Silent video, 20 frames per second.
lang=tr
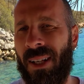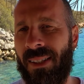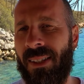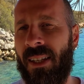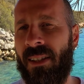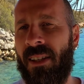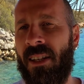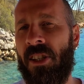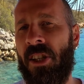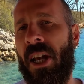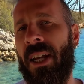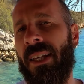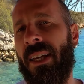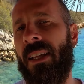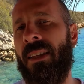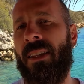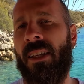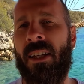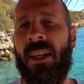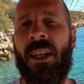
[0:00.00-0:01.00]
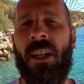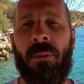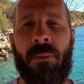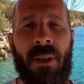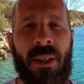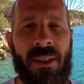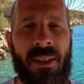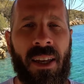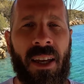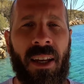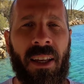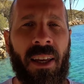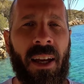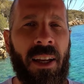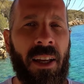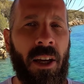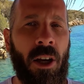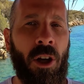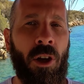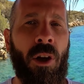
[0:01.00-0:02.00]
Maske seçerken dikkat etmeniz
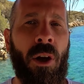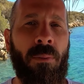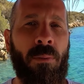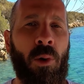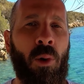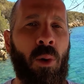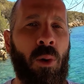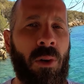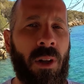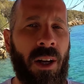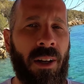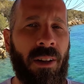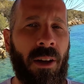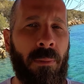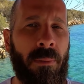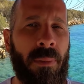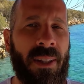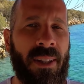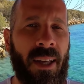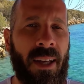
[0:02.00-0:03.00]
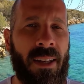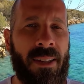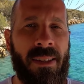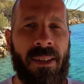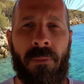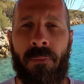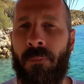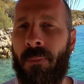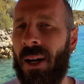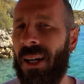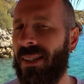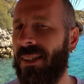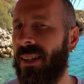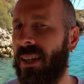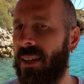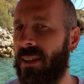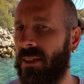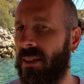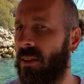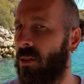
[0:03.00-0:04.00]
gereken en önemli konulardan bir tanesi
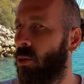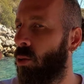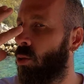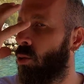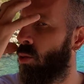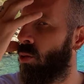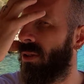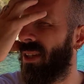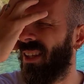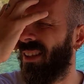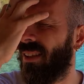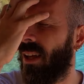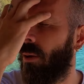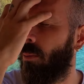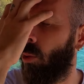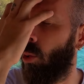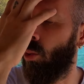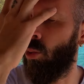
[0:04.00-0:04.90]
maskenizin yüzünüze tam